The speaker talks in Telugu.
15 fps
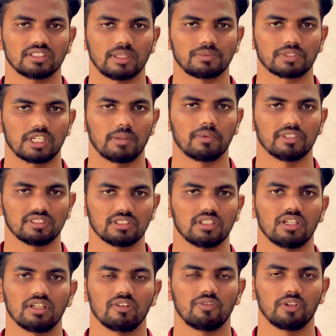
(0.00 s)
కే సబ్స్క్రైబర్స్
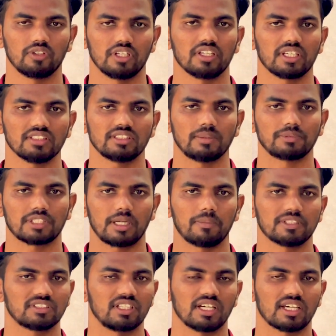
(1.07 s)
కే
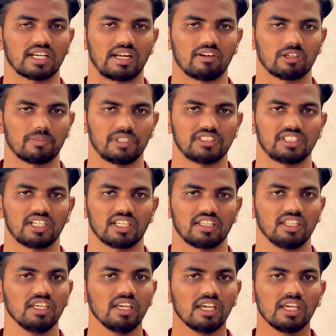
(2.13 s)
సబ్స్క్రైబర్స్ దాకా రావడం
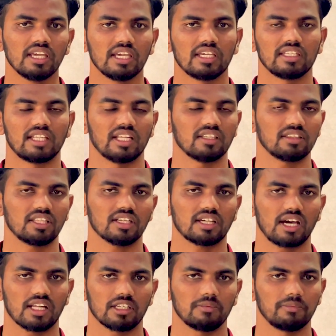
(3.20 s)
జరిగింది ఇదంతా
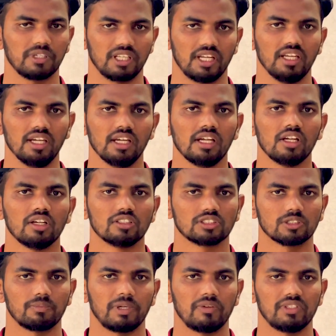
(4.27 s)
కారణం మీరే
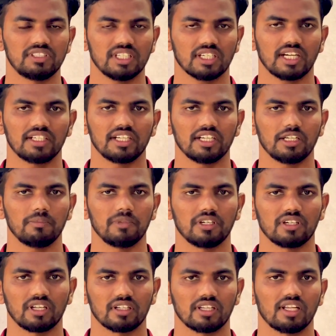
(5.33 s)
సో మేము ఇచ్చే కంటెంట్ని
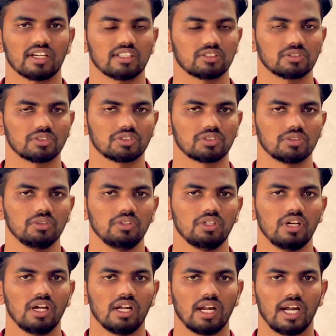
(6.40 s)
మీరు రెగ్యులర్గా చూస్తూ
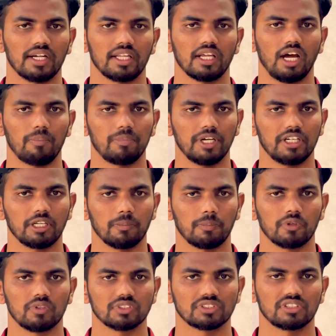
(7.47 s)
అంటే అప్డేట్
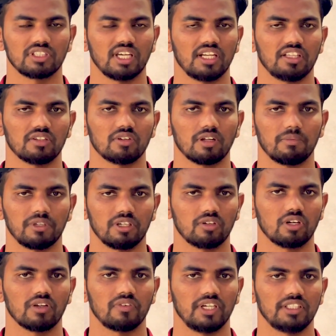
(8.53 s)
ఎప్పుడు వస్తుంది అనేది కూడా
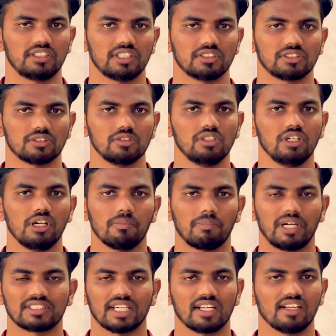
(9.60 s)
మీరు కూడా వెయిట్ చేస్తూ
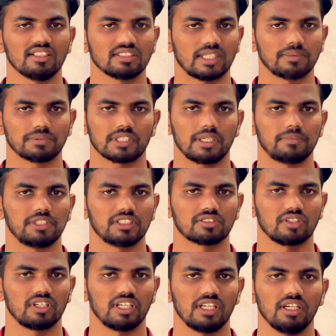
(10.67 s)
మా ఛానల్ని సబ్స్క్రైబ్
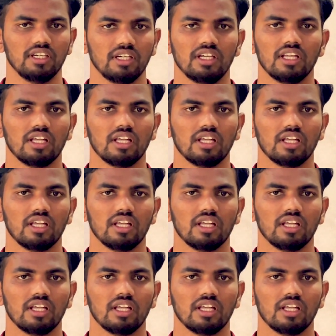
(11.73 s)
చేసుకొని